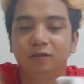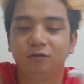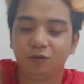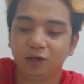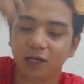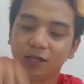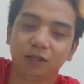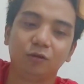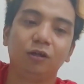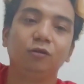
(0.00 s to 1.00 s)
So ayan,
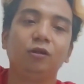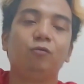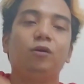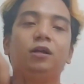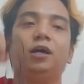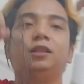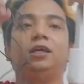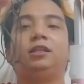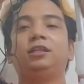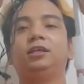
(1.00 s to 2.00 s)
ito lang yung nakuha natin